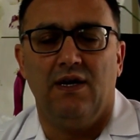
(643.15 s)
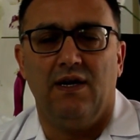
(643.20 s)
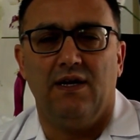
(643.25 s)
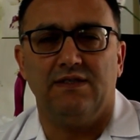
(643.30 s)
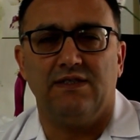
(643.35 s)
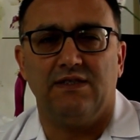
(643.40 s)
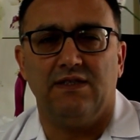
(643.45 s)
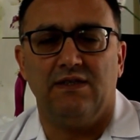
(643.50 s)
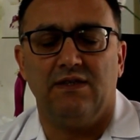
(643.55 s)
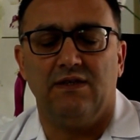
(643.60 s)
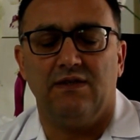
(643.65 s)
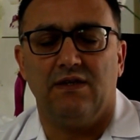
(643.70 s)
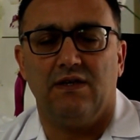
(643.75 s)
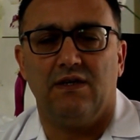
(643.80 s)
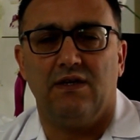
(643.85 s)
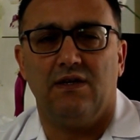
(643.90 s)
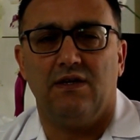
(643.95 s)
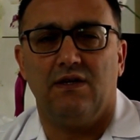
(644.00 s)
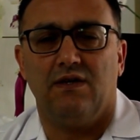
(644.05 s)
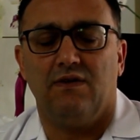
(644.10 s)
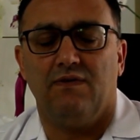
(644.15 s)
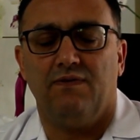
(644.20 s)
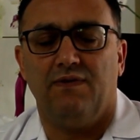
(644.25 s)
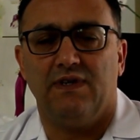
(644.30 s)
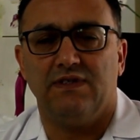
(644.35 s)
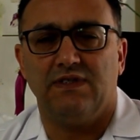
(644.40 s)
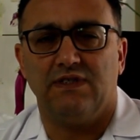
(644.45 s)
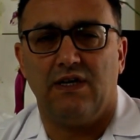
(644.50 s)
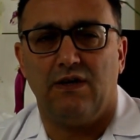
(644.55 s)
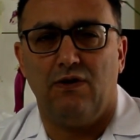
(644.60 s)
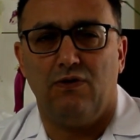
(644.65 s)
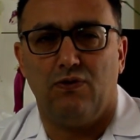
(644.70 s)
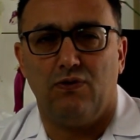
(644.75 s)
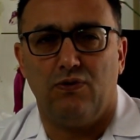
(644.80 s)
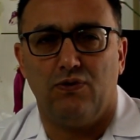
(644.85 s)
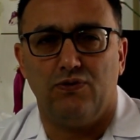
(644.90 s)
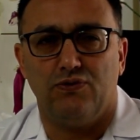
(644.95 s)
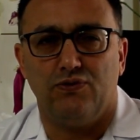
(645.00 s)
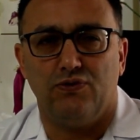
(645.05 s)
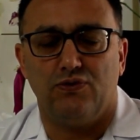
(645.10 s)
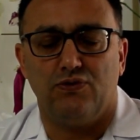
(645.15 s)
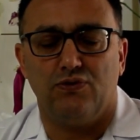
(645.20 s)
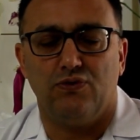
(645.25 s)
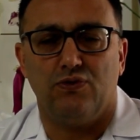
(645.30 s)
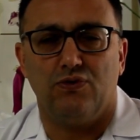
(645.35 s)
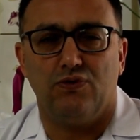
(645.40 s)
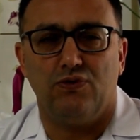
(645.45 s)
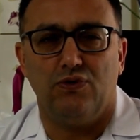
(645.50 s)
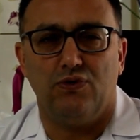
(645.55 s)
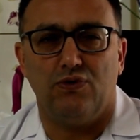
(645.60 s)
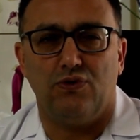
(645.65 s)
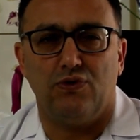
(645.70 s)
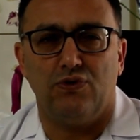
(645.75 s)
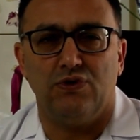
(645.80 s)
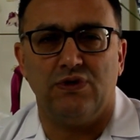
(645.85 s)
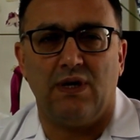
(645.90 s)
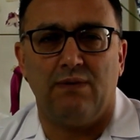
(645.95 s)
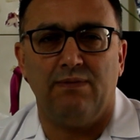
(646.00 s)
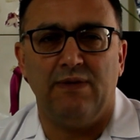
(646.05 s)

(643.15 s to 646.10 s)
Hastanın e, fazla kilolu olduğunu görüyoruz.